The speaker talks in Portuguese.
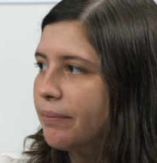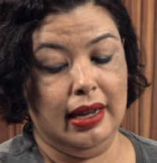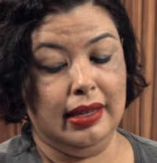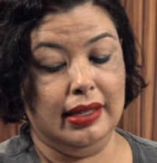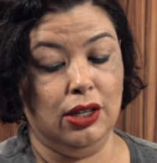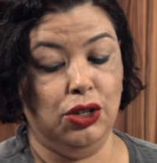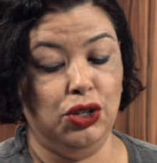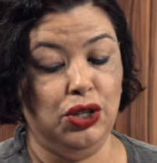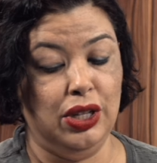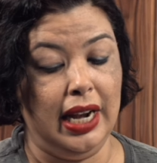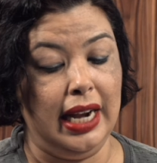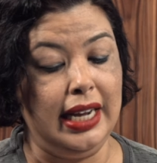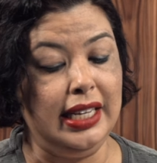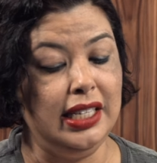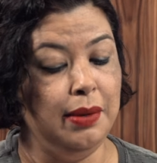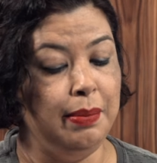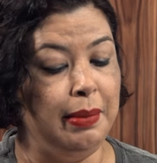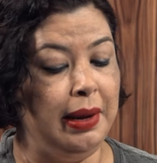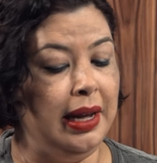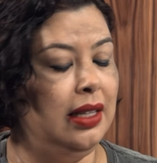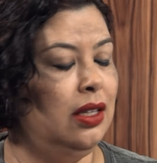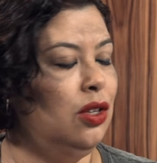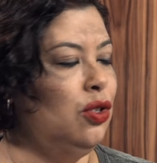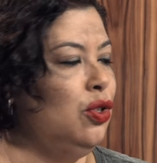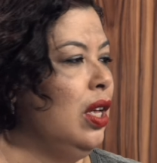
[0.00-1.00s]
Essas três
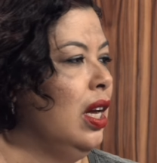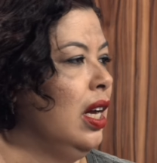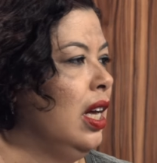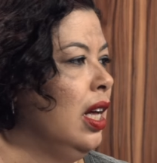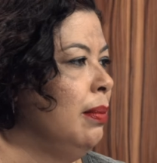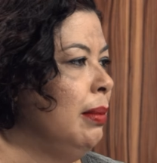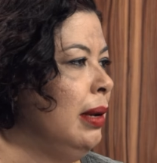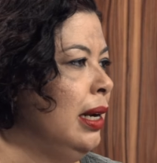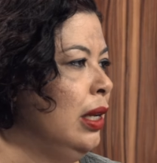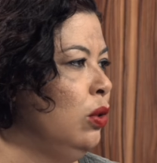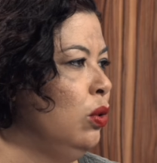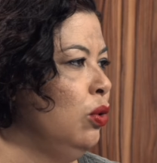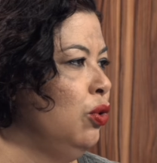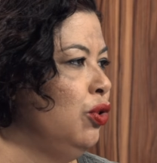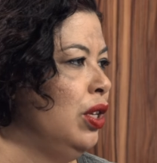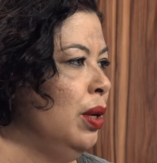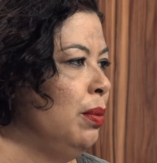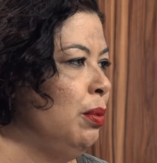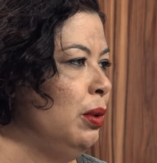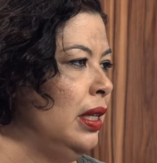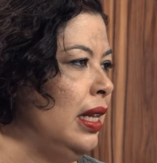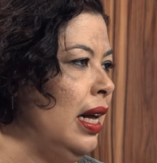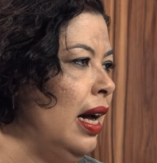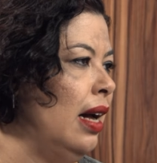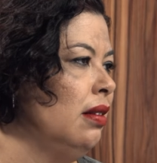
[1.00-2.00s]
emendas da Câmara dos
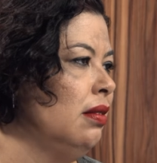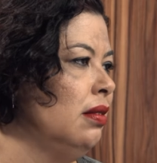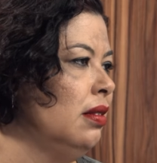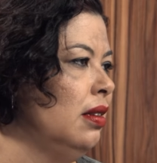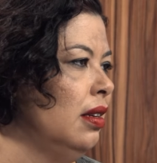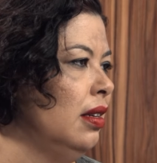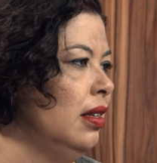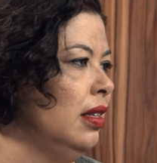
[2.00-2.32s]
Deputados